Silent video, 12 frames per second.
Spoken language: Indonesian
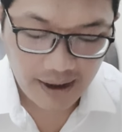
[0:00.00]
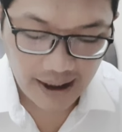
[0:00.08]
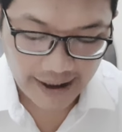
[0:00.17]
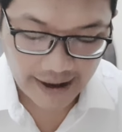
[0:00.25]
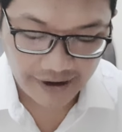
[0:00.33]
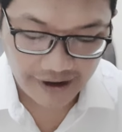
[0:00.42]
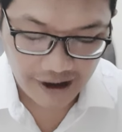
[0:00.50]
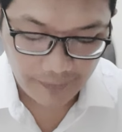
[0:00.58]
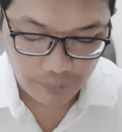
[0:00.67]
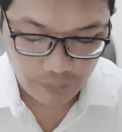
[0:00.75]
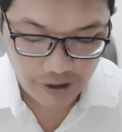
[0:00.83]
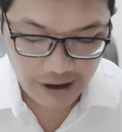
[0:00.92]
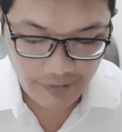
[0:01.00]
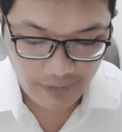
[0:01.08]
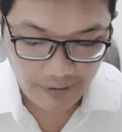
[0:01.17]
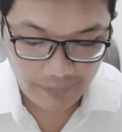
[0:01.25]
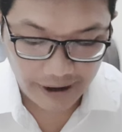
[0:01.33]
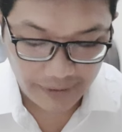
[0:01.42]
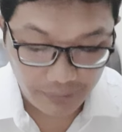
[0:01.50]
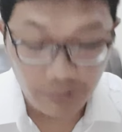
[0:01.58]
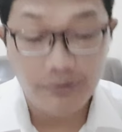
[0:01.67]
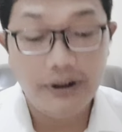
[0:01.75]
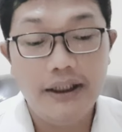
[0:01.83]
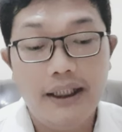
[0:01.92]
Ayat 35 Bapak
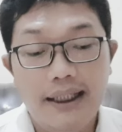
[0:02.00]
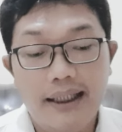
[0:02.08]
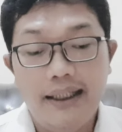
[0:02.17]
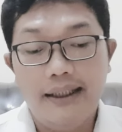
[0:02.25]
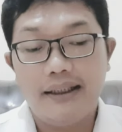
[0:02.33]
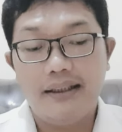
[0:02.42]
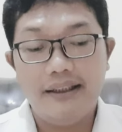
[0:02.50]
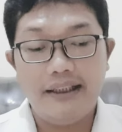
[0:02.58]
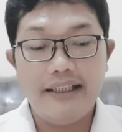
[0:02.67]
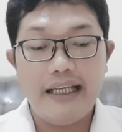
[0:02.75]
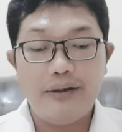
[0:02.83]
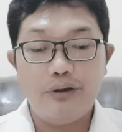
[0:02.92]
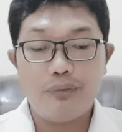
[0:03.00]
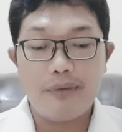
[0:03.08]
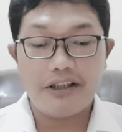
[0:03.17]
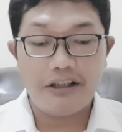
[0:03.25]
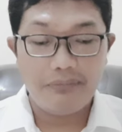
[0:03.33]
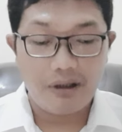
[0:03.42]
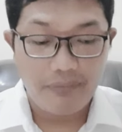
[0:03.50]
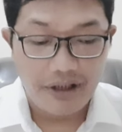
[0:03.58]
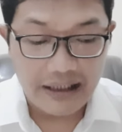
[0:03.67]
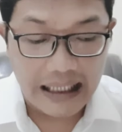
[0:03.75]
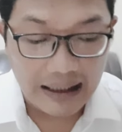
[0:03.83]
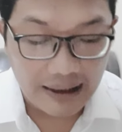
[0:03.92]
Ibu, ketika Yesus masih
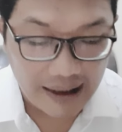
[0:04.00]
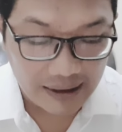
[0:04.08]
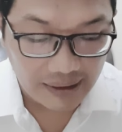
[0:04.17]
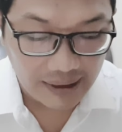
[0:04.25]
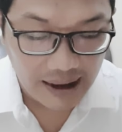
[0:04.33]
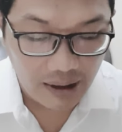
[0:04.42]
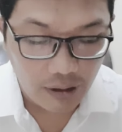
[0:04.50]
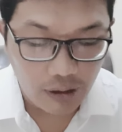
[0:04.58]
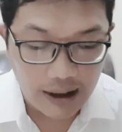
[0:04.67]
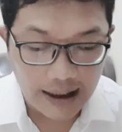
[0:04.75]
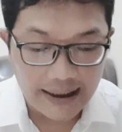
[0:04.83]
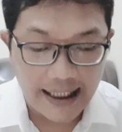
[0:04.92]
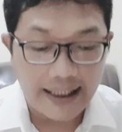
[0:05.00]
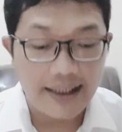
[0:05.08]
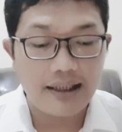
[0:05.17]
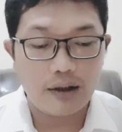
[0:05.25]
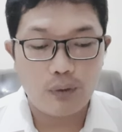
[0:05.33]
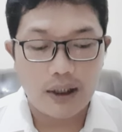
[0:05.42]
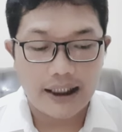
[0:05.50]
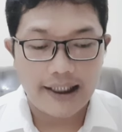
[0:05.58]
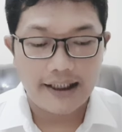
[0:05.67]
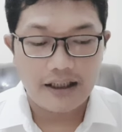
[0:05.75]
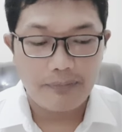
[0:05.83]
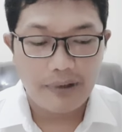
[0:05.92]
berbicara datanglah orang dari keluarga
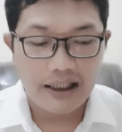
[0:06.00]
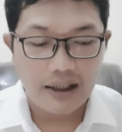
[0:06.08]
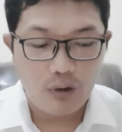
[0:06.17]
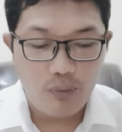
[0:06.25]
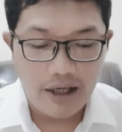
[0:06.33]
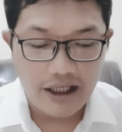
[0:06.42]
kepala rumah